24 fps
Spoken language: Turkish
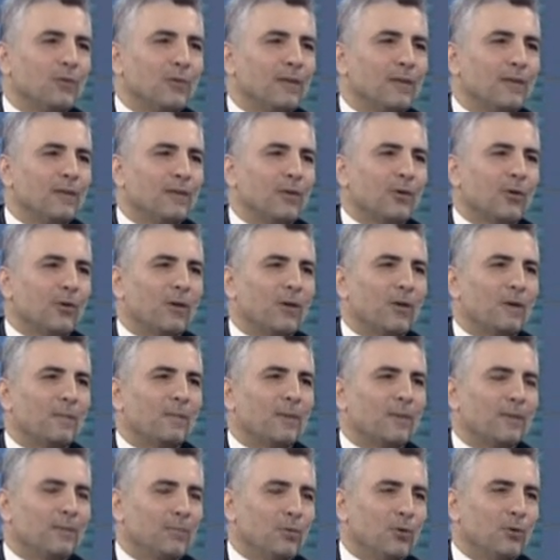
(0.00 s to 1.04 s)
değil Noyan
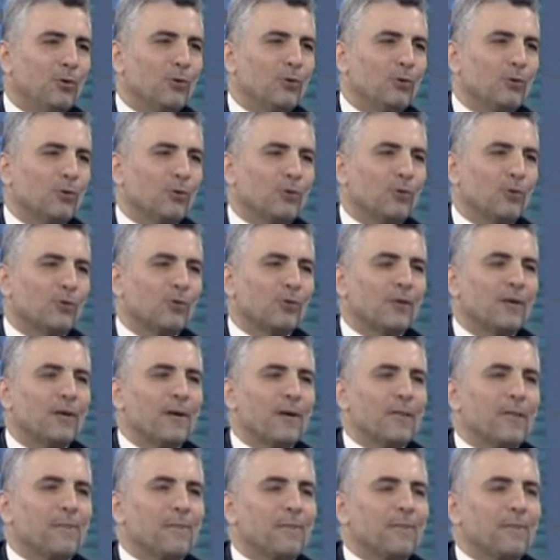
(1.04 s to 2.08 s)
Bey. Biliyorsunuz
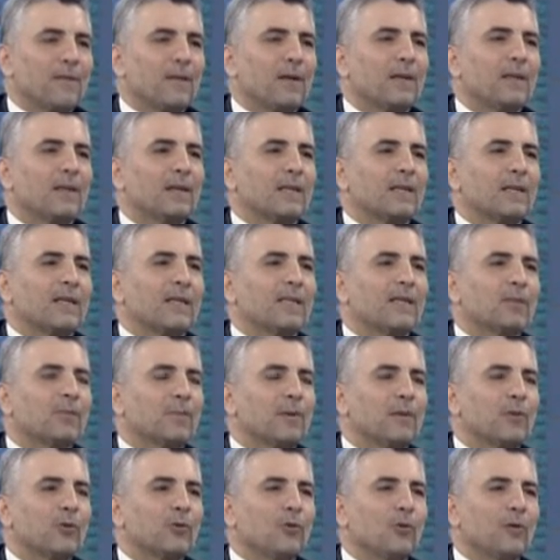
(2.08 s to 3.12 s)
e,
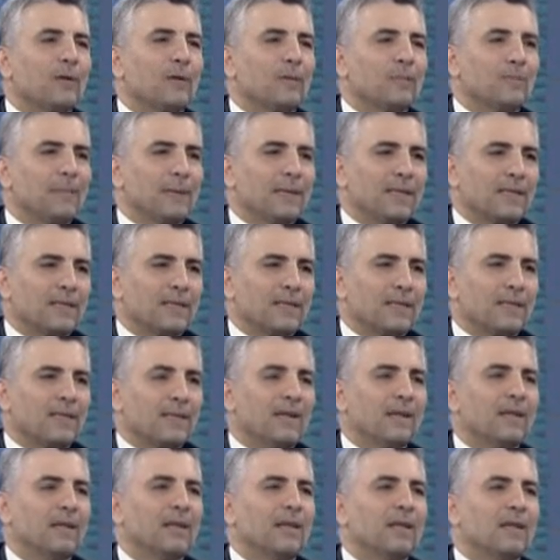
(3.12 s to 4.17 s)
gelişmekte olan piyasalar
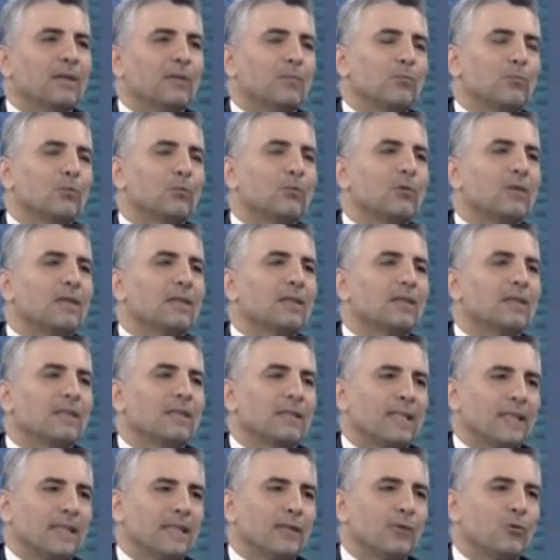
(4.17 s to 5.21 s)
evet. bundan
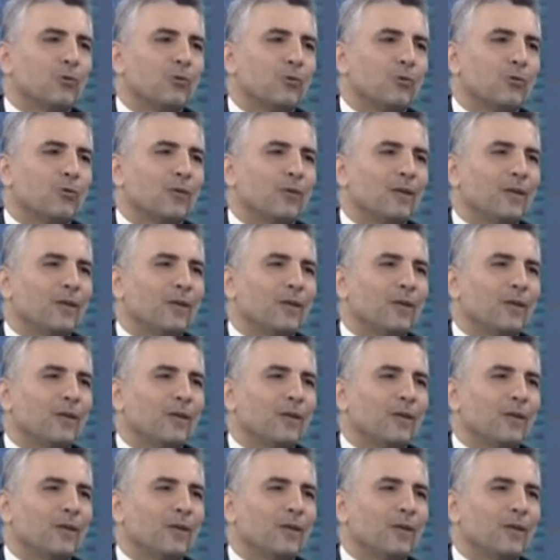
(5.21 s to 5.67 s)
8-9 ay